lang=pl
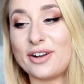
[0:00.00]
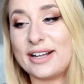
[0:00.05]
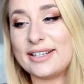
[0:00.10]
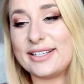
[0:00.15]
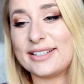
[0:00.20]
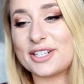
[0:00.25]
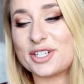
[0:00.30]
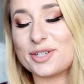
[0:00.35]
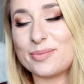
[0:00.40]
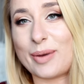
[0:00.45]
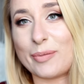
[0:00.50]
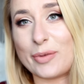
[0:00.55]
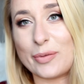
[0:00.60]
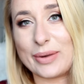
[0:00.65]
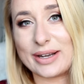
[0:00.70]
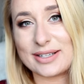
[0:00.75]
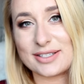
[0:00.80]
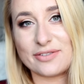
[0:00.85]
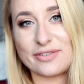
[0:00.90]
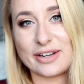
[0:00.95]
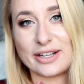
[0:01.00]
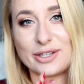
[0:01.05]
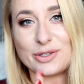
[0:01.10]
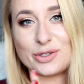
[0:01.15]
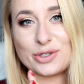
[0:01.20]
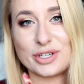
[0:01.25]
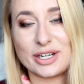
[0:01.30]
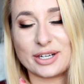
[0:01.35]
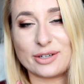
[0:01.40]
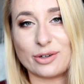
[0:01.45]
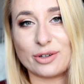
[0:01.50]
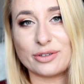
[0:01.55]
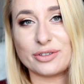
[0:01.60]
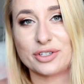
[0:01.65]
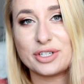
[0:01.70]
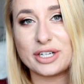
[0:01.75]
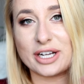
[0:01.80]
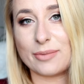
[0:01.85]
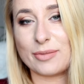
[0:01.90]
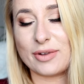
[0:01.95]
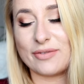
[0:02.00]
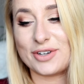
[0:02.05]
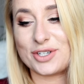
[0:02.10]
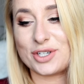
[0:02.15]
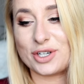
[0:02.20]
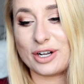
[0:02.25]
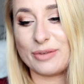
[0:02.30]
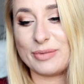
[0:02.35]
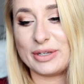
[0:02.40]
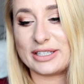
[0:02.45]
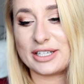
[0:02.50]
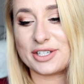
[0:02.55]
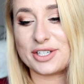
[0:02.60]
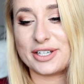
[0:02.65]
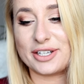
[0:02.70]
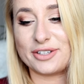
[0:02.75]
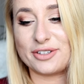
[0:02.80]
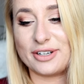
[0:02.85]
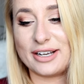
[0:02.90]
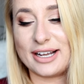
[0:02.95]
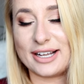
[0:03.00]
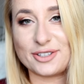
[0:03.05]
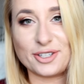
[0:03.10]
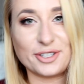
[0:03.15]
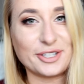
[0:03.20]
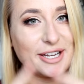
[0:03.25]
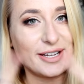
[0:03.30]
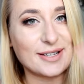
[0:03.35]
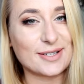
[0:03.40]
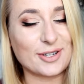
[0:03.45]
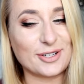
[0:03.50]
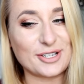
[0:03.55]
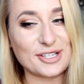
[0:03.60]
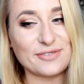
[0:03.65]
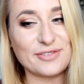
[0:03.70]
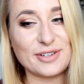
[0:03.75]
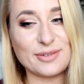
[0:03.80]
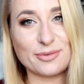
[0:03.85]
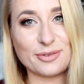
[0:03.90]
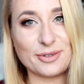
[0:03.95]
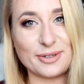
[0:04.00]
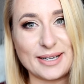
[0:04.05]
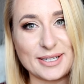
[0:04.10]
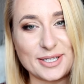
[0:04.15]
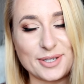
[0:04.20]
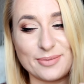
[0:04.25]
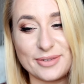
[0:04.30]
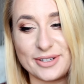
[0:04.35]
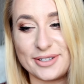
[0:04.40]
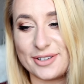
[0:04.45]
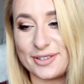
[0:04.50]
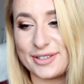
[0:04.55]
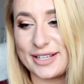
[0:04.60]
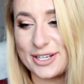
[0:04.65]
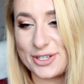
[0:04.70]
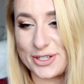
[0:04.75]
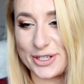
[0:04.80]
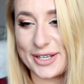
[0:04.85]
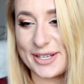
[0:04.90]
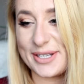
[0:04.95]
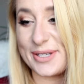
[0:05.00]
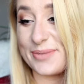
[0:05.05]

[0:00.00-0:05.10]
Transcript: Kochani, także mamy bardzo fajne trzy nagrody, czekam na Wasze komentarze na dole, a to nie jest koniec filmu, lecimy do dalszych